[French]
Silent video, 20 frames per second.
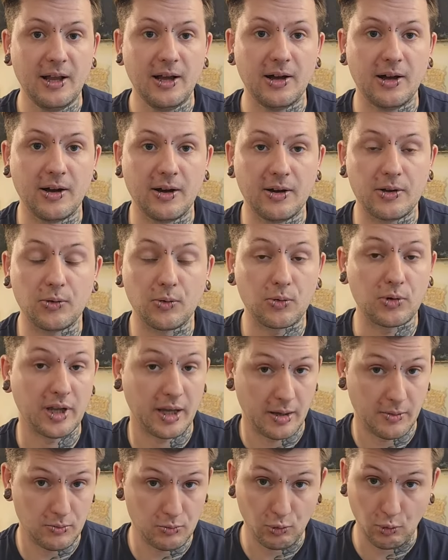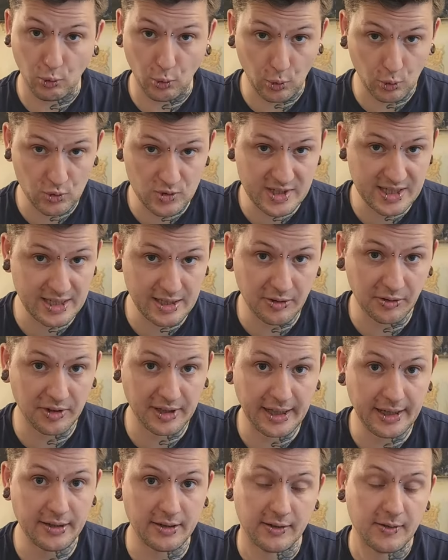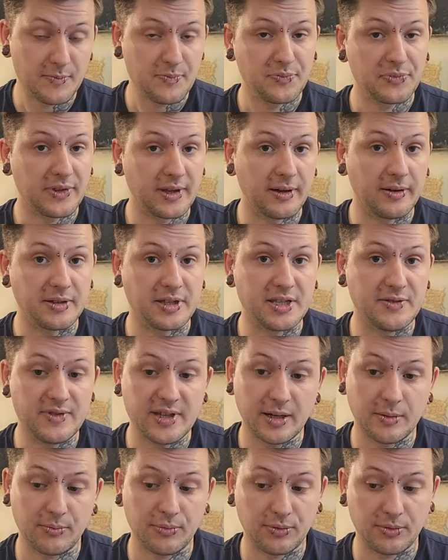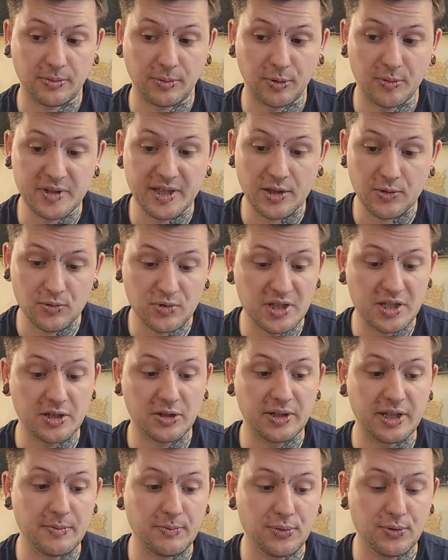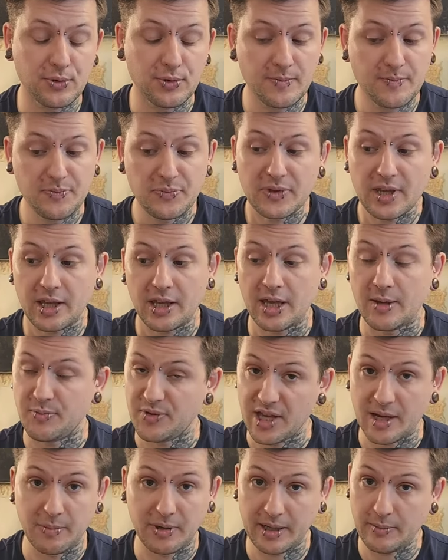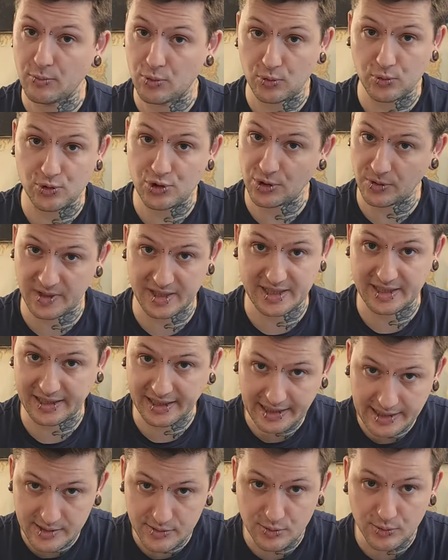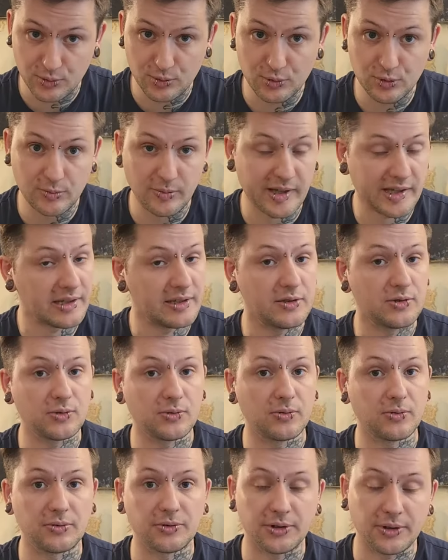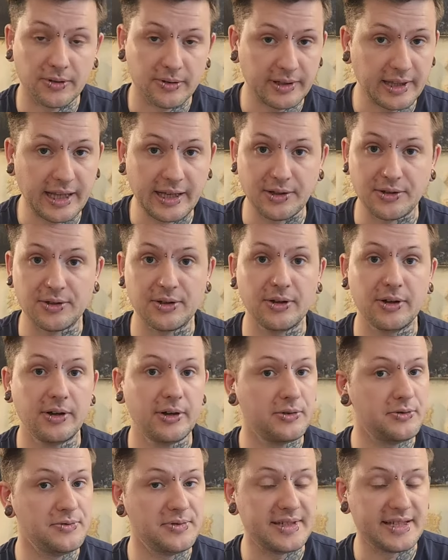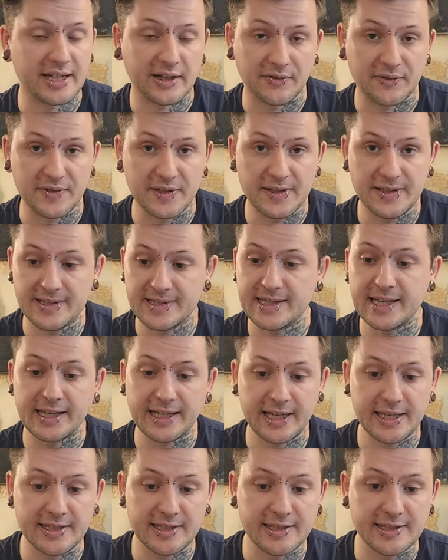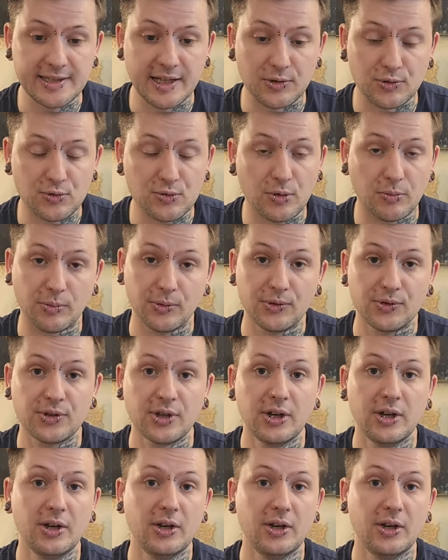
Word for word: donc on a une grosse clientèle qui vient pour le premier tatou, qui connaît peu, et puis après beaucoup de gens qui restent du coup parce qu'ils sont contents de l'accueil, du service, de la qualité des tatouages en plus.